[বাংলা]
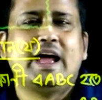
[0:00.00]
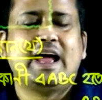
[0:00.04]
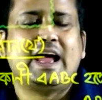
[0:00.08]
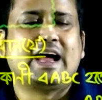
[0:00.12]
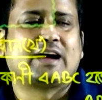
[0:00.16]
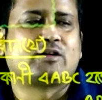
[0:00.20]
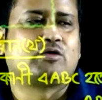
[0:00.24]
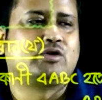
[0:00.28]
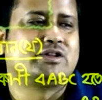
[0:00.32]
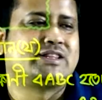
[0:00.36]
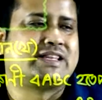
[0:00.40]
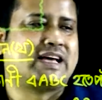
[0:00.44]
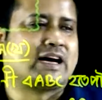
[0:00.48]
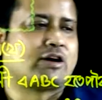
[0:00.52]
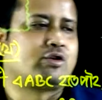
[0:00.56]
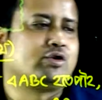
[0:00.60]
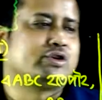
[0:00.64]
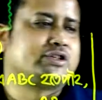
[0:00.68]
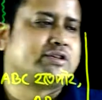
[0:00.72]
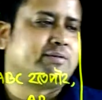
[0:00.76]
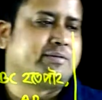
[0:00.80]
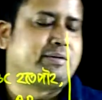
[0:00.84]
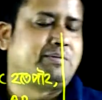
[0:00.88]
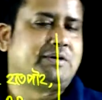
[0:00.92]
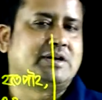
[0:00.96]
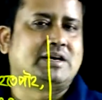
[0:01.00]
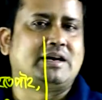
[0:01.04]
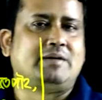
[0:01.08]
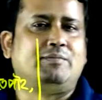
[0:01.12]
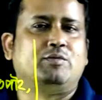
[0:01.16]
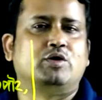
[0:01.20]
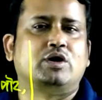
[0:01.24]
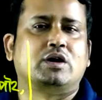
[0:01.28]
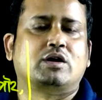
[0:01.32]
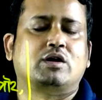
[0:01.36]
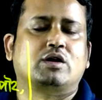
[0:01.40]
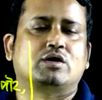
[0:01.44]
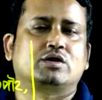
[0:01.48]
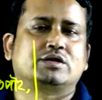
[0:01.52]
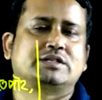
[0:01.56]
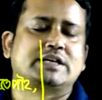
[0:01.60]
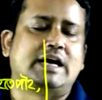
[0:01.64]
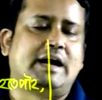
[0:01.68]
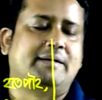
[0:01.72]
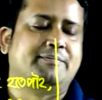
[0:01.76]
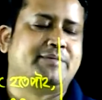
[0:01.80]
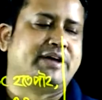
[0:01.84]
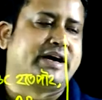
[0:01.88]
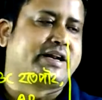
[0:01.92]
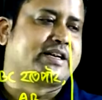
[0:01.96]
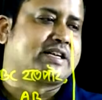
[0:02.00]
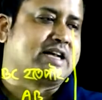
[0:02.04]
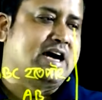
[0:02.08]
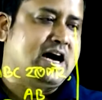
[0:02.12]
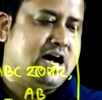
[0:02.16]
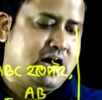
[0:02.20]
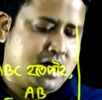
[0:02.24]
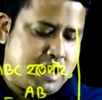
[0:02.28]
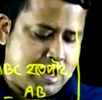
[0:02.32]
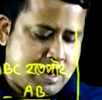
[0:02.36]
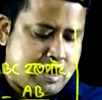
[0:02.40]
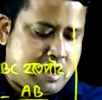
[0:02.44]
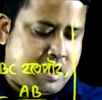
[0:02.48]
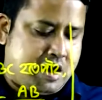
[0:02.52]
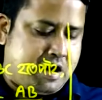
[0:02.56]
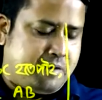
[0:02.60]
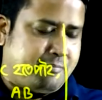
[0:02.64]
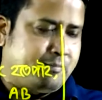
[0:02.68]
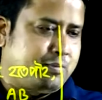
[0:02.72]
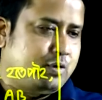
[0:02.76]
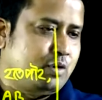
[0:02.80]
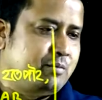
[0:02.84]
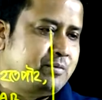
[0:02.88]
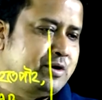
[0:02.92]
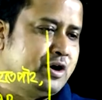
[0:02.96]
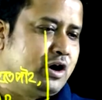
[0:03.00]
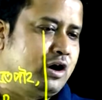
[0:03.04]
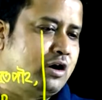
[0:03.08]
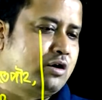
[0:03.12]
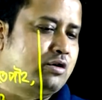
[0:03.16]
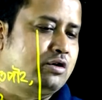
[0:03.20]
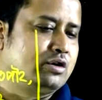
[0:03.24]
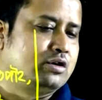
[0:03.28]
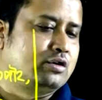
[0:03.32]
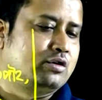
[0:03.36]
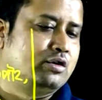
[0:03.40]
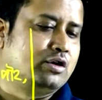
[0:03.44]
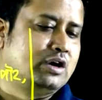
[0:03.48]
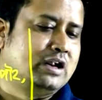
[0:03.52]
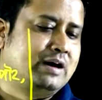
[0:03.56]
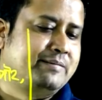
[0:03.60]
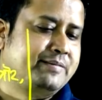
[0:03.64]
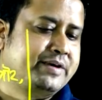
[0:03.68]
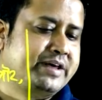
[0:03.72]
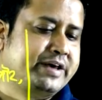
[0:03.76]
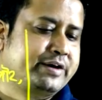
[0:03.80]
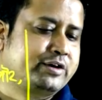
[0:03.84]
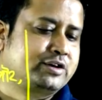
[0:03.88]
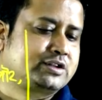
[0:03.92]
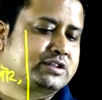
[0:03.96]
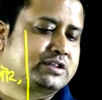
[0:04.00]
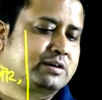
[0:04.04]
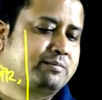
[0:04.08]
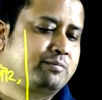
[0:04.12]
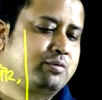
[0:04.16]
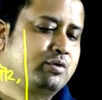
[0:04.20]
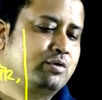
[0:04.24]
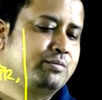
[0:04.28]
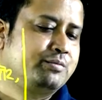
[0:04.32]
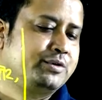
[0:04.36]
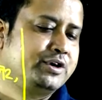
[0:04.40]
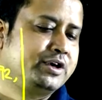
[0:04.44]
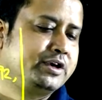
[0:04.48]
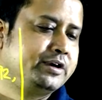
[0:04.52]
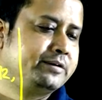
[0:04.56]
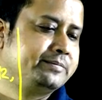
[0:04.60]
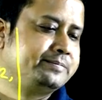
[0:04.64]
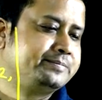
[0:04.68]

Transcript: এখন দেখো যে ব্যাপারটা মনে করো যে আমি একটা ভূমি অঙ্কন করলাম এই হচ্ছে ভূমি